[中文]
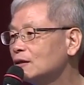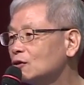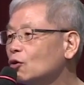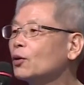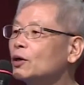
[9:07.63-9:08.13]

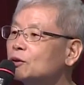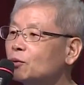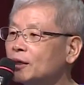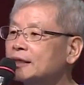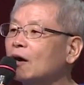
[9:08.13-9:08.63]
又回回
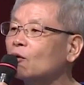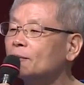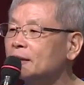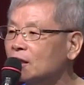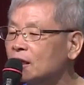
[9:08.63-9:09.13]
回到我
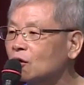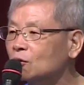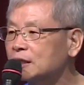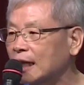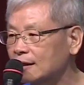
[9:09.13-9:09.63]
们源
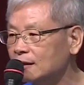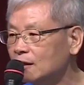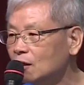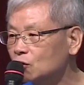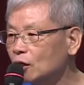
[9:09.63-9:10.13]
头讲，
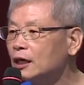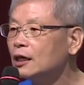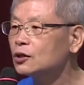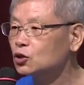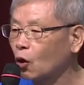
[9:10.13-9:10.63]
所以
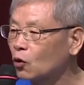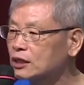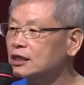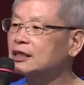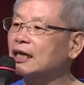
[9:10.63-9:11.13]
总
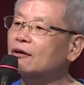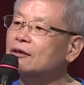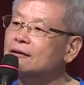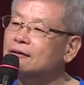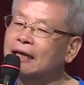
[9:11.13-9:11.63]
是消
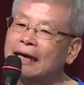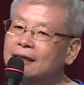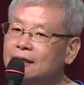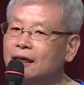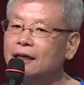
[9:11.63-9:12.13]
了两
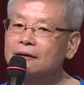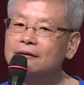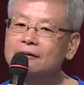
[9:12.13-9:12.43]
个月。